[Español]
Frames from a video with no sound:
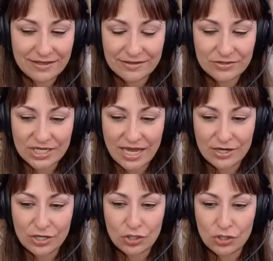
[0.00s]
o
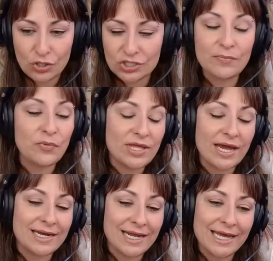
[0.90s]
sea, no se
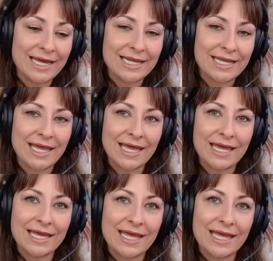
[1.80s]
podía creer que,